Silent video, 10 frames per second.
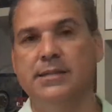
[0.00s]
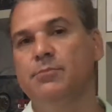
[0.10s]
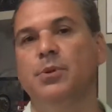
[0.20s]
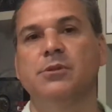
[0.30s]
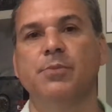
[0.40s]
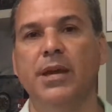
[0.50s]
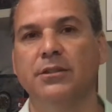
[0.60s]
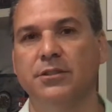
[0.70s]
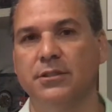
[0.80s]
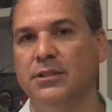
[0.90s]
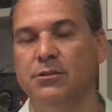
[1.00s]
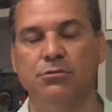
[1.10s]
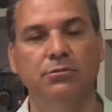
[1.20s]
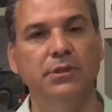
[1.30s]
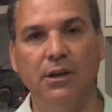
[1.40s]
Simplesmente
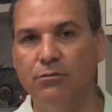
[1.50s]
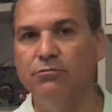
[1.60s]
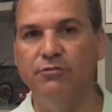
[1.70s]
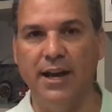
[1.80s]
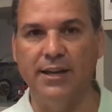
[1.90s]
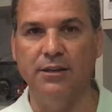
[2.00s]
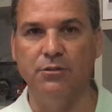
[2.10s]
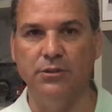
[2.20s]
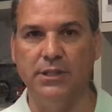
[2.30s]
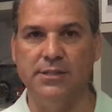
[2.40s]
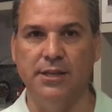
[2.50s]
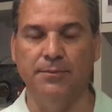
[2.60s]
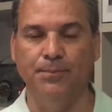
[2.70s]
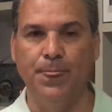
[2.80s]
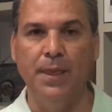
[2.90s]
isso não vai
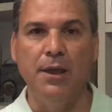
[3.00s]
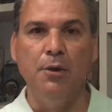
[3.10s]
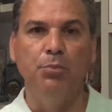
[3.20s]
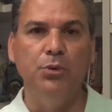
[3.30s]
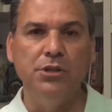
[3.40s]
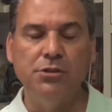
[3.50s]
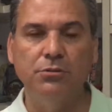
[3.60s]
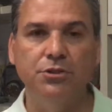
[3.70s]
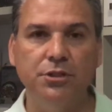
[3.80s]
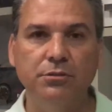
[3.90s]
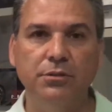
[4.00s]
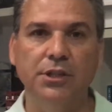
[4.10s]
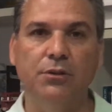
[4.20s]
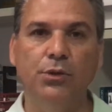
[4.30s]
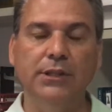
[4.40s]
acontecer. Por isso eu
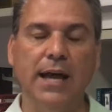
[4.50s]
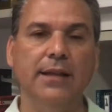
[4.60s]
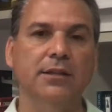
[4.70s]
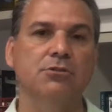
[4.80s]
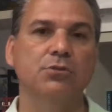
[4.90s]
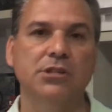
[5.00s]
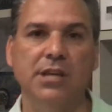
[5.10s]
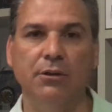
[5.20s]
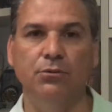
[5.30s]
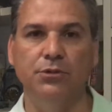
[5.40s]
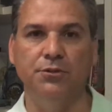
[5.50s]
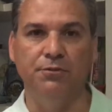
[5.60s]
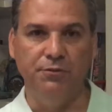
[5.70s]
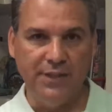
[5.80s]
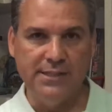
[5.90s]
digo que cuidar da sua
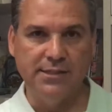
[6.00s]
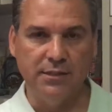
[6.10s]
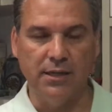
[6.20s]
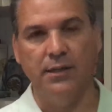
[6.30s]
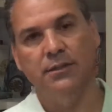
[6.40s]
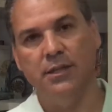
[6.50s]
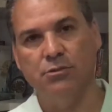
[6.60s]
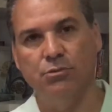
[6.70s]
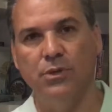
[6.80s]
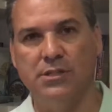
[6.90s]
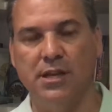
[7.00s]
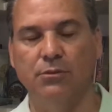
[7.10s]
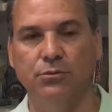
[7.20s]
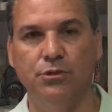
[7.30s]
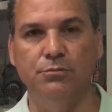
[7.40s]
saúde física e da sua
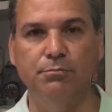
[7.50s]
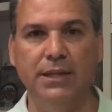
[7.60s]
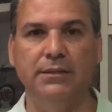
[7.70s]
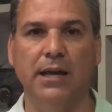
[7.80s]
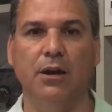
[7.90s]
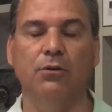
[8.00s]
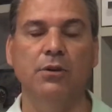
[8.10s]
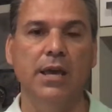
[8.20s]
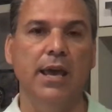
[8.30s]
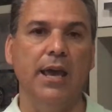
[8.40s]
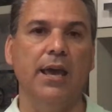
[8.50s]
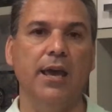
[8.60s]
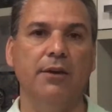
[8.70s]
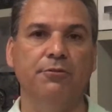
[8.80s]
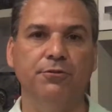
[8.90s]
saúde mental
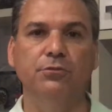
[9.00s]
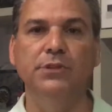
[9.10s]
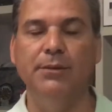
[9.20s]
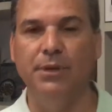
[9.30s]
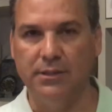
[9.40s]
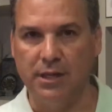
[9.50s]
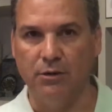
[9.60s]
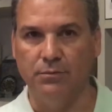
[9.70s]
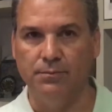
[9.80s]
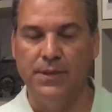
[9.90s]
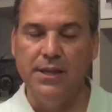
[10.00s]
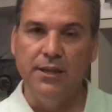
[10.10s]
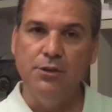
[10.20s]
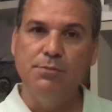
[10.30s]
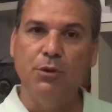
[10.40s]
é fundamental.
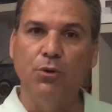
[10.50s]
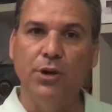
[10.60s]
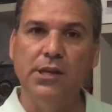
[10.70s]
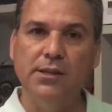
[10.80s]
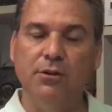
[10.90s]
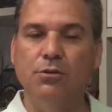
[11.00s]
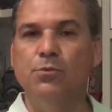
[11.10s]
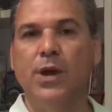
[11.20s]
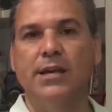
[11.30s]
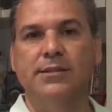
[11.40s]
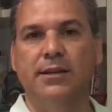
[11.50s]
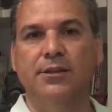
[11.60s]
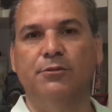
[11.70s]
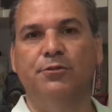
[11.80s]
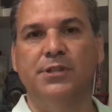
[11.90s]
E uma corrida como
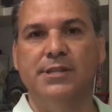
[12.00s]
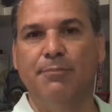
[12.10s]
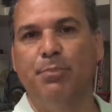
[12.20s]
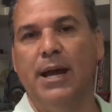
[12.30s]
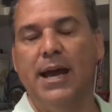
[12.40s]
essa que eu fiz na